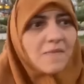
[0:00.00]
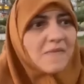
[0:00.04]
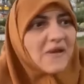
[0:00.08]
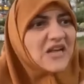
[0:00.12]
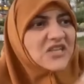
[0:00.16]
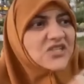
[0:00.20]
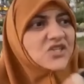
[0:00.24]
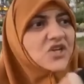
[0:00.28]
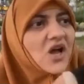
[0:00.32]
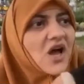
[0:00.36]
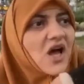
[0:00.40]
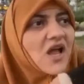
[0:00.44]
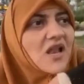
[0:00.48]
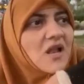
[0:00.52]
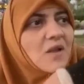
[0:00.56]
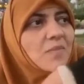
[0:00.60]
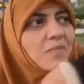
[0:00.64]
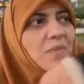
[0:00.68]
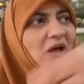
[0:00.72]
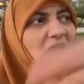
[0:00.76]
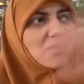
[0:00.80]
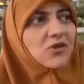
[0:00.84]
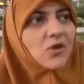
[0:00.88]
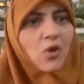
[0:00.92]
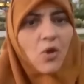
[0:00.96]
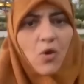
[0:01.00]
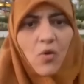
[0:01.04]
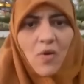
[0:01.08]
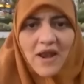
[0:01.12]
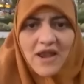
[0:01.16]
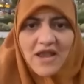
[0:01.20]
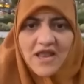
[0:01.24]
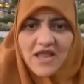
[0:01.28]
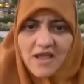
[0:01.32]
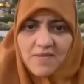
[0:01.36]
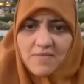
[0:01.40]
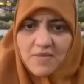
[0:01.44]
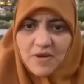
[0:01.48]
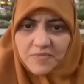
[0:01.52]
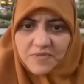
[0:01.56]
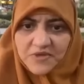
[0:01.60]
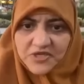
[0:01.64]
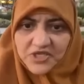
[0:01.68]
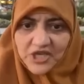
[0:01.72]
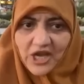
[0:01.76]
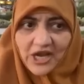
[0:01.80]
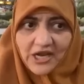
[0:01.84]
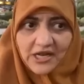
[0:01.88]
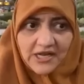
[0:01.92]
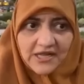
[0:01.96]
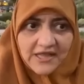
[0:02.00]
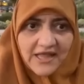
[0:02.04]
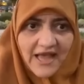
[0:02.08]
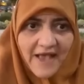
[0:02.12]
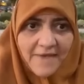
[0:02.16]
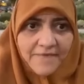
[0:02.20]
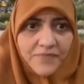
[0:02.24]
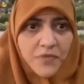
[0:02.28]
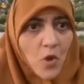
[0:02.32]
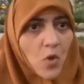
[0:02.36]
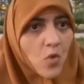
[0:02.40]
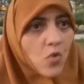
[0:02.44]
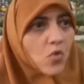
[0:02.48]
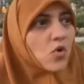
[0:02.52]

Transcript: بلاش نخلي الباطل هو اللي يعمل بالشكل ده